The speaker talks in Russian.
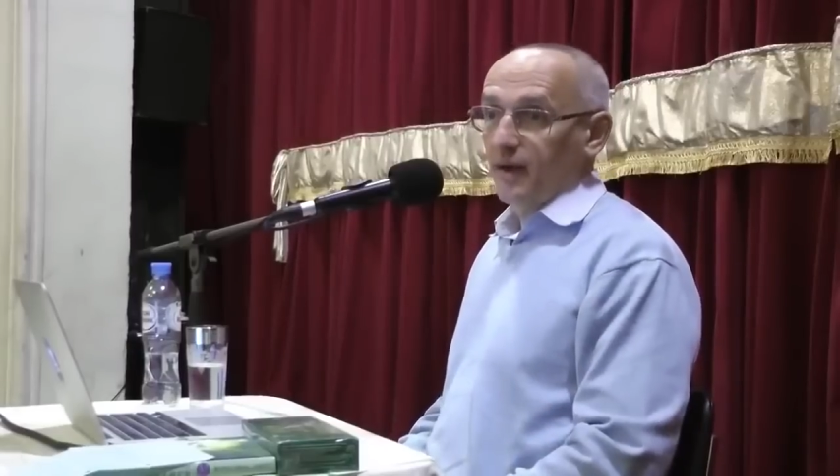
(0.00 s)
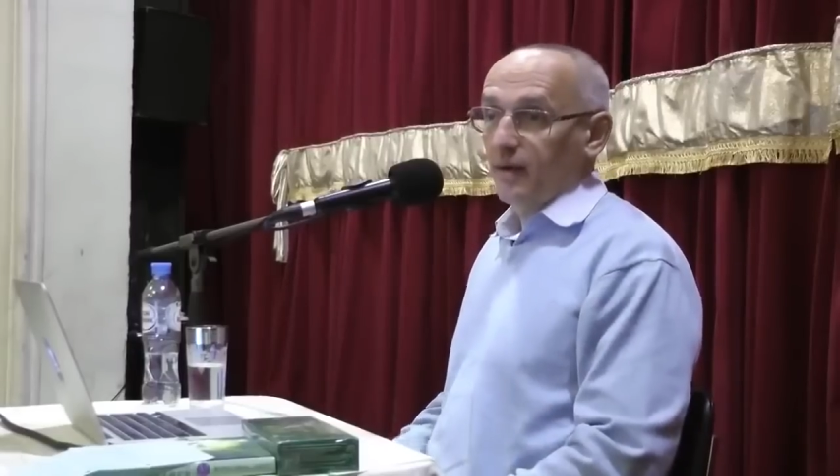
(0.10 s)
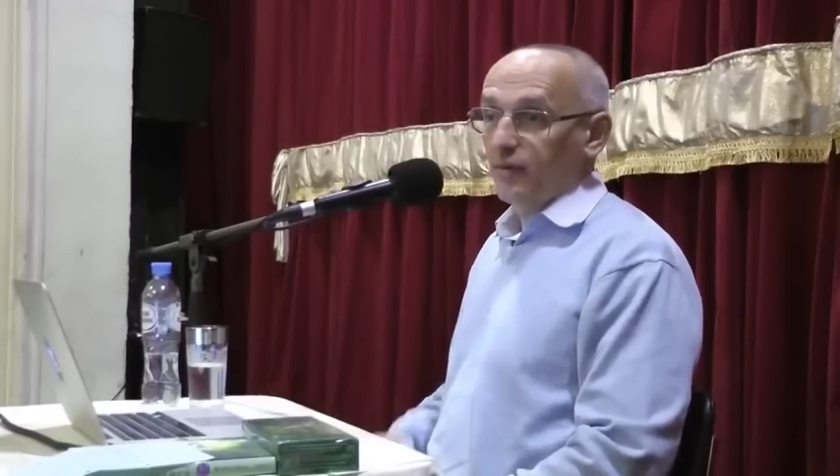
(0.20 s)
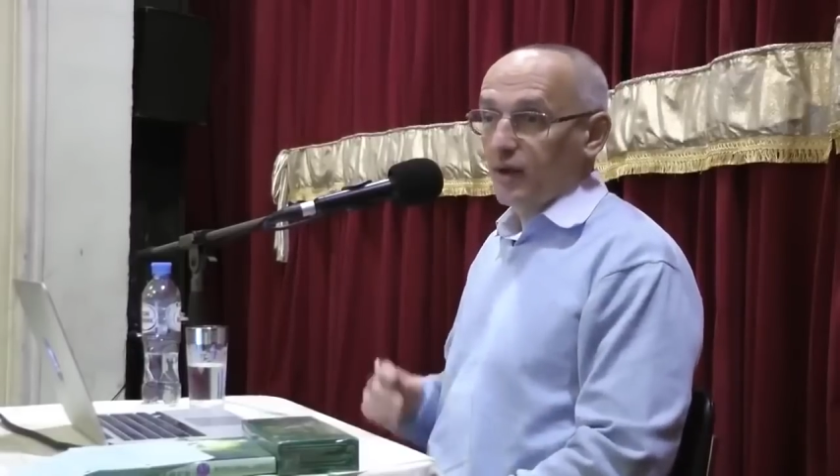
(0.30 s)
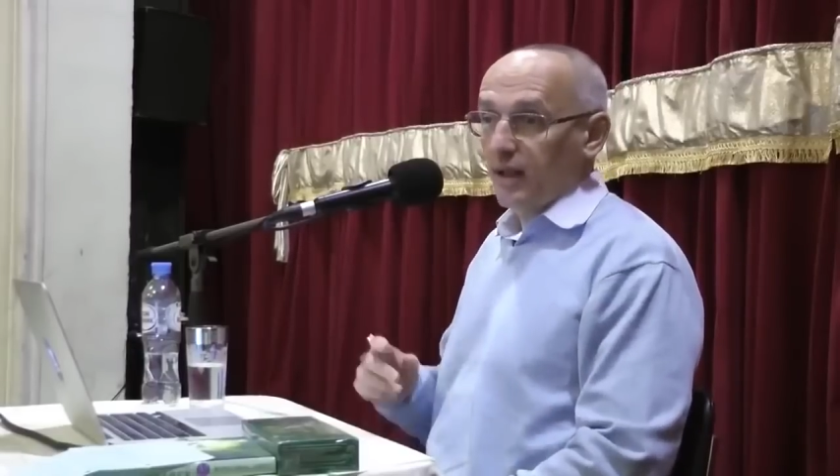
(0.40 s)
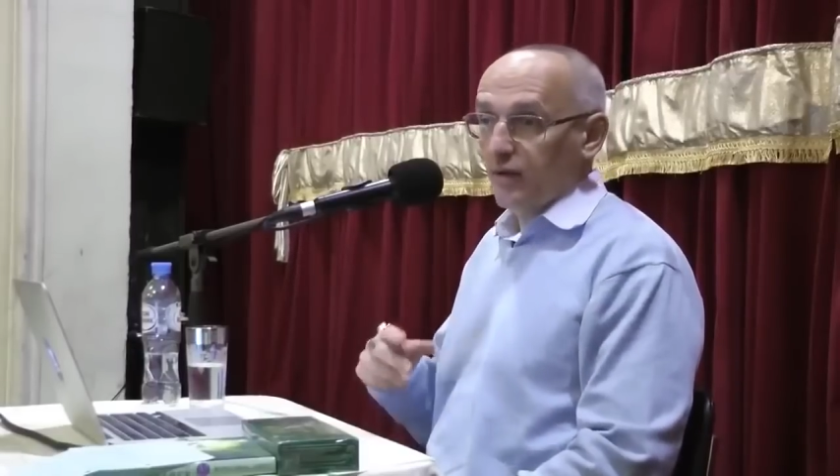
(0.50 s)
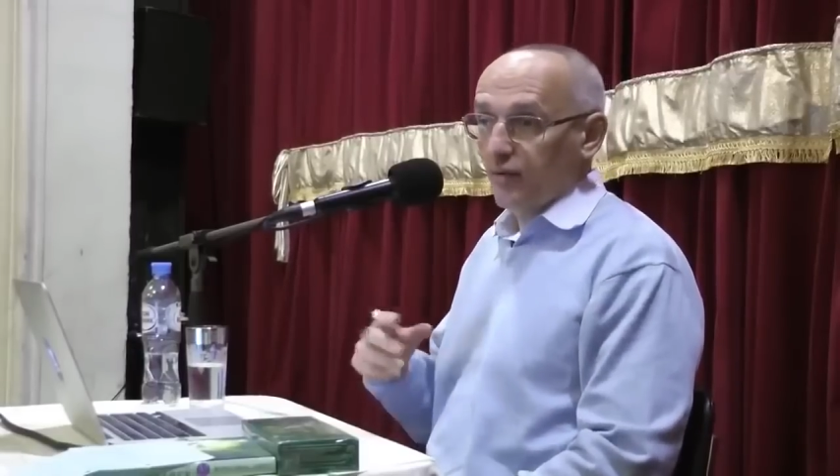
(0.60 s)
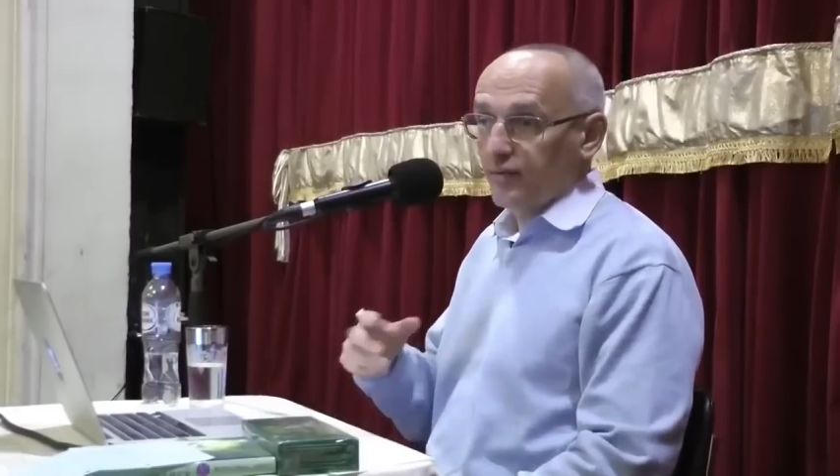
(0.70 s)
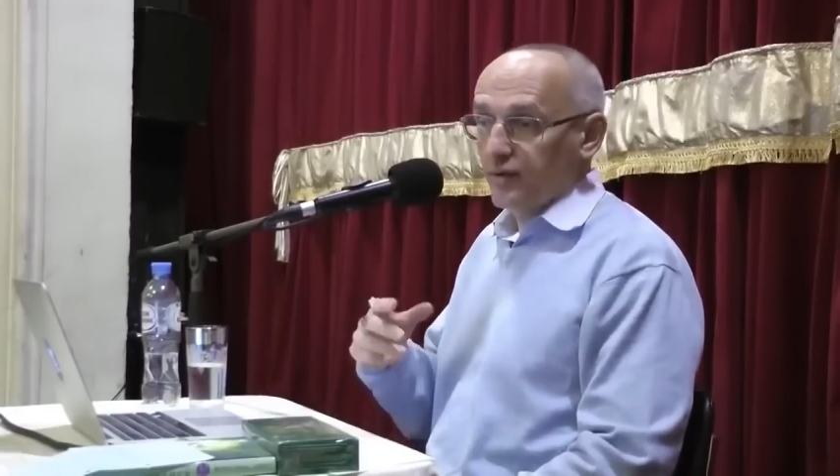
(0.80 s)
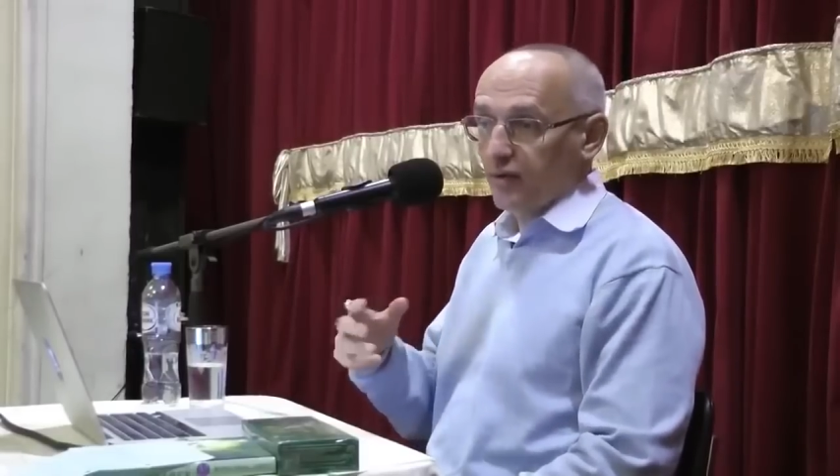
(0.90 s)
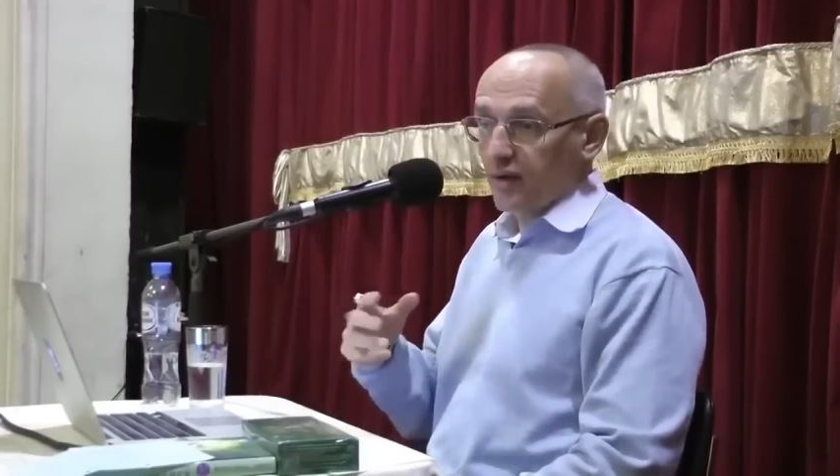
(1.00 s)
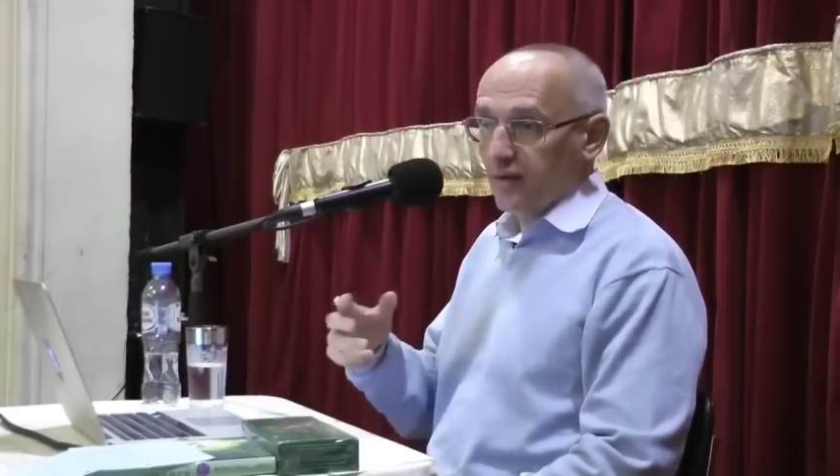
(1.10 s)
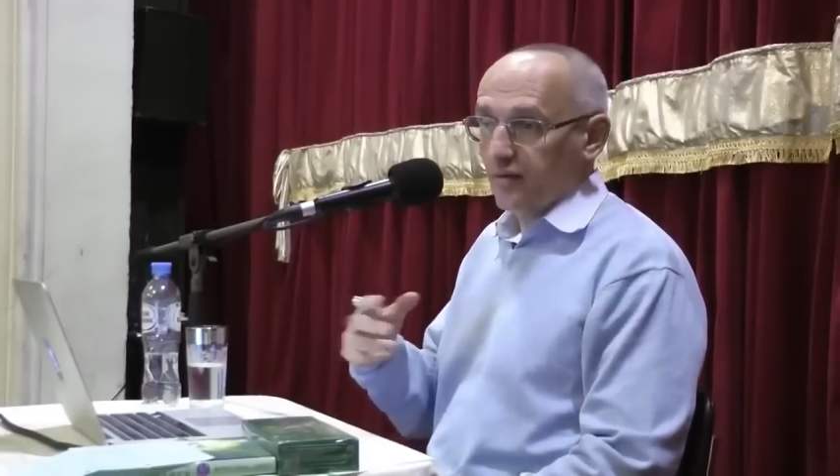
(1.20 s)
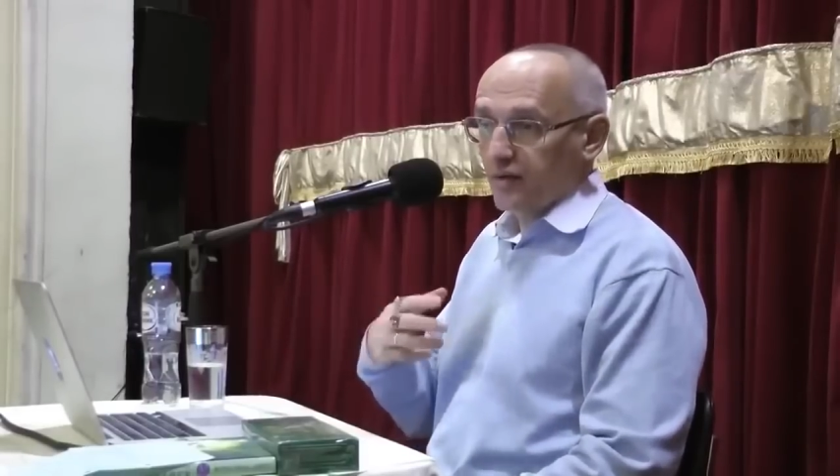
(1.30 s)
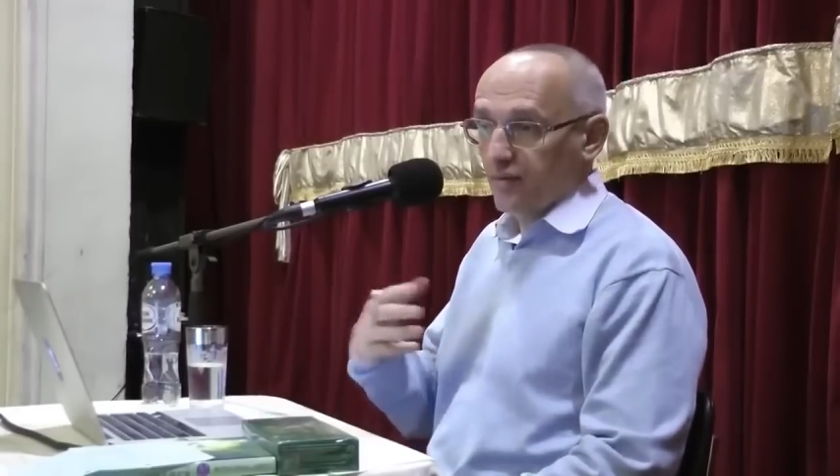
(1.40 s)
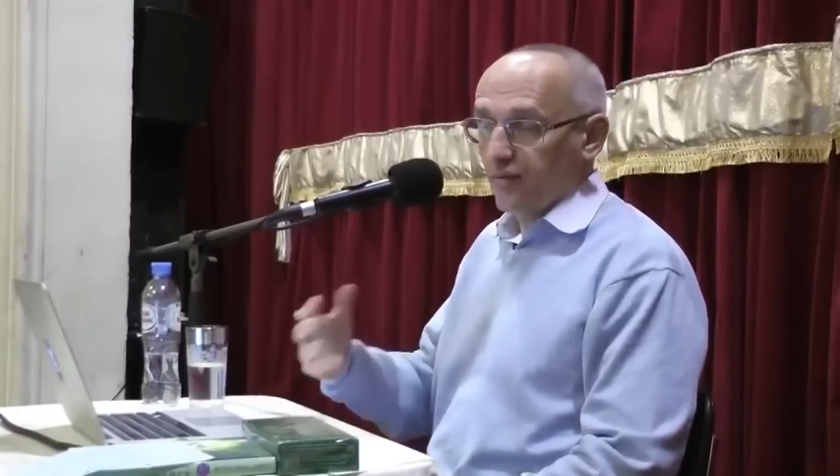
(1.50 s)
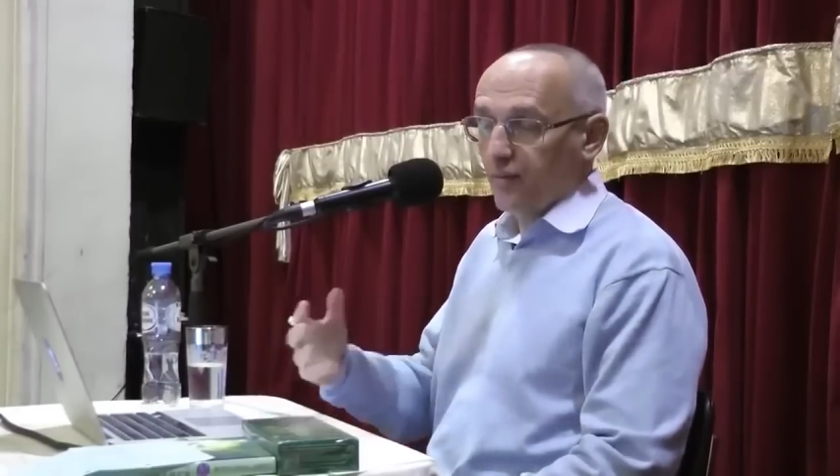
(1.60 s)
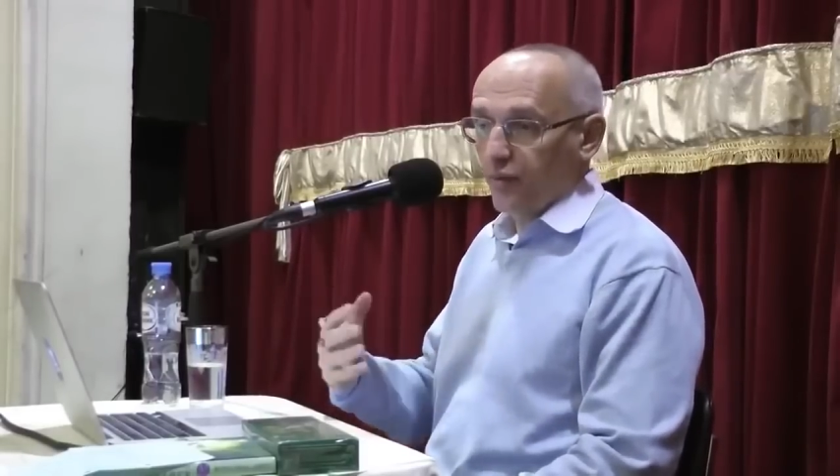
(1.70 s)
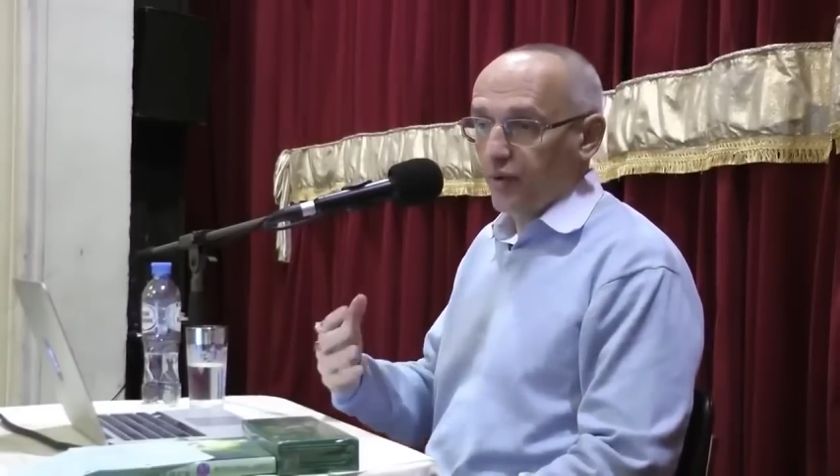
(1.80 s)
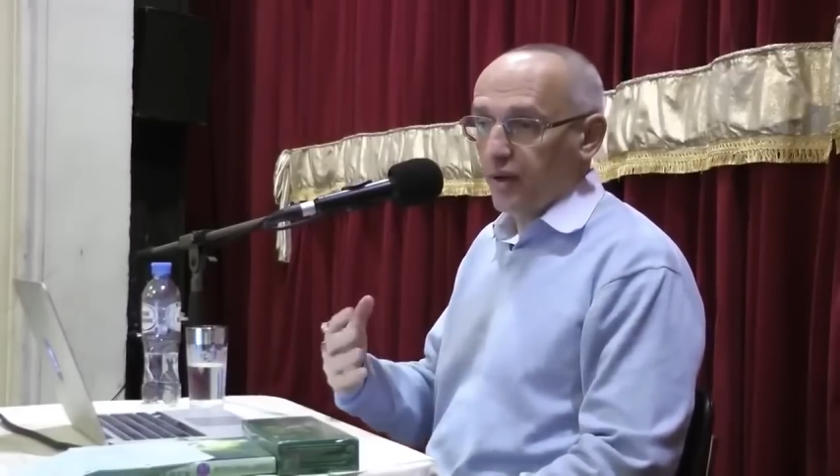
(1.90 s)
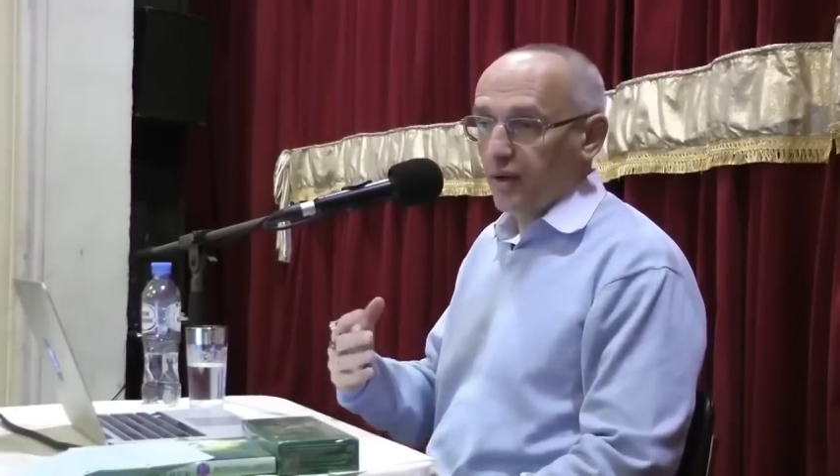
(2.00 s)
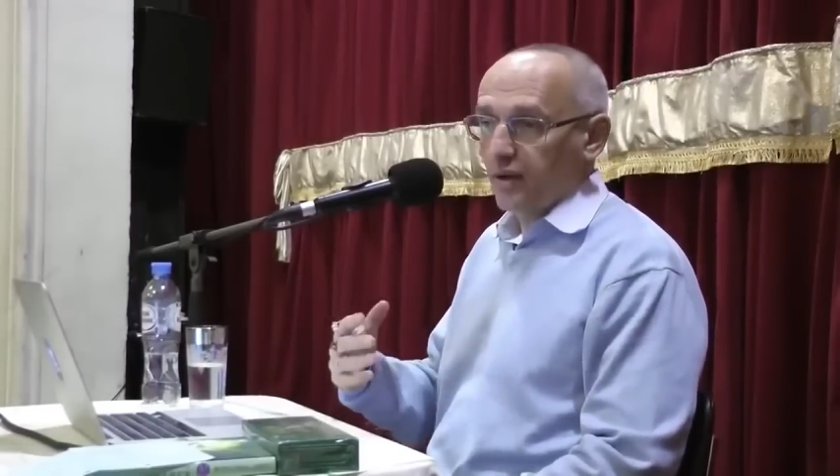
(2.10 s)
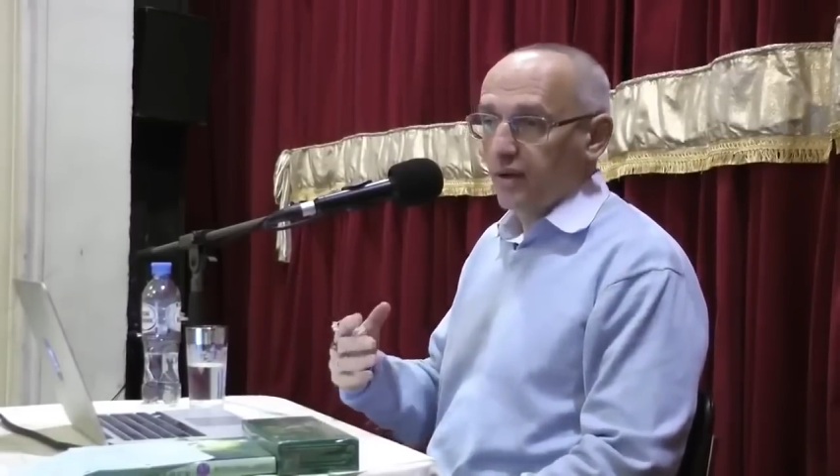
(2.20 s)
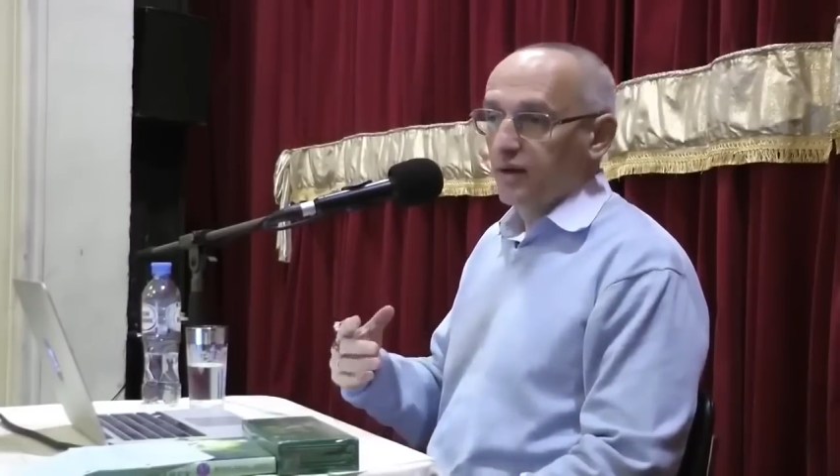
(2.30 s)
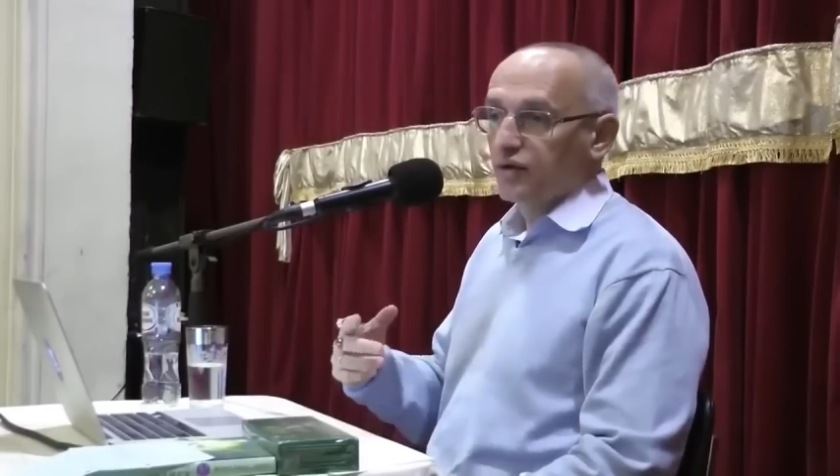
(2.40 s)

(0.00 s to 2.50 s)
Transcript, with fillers: Я утрирую все для того, чтобы вы поняли,